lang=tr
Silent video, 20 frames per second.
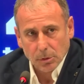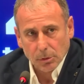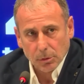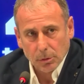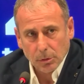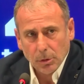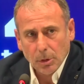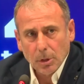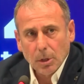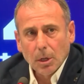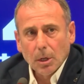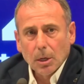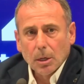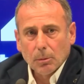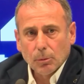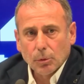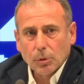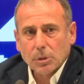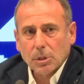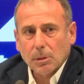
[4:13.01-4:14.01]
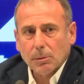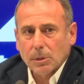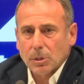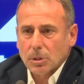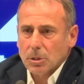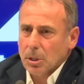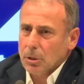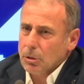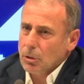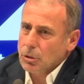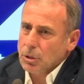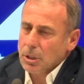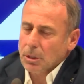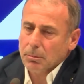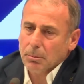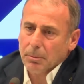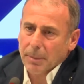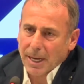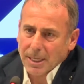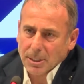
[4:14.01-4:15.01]
da oldu. Bunu zaman içinde
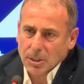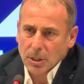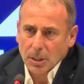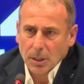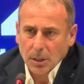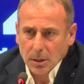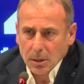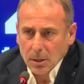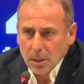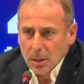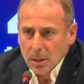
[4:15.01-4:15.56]
görecek. Bence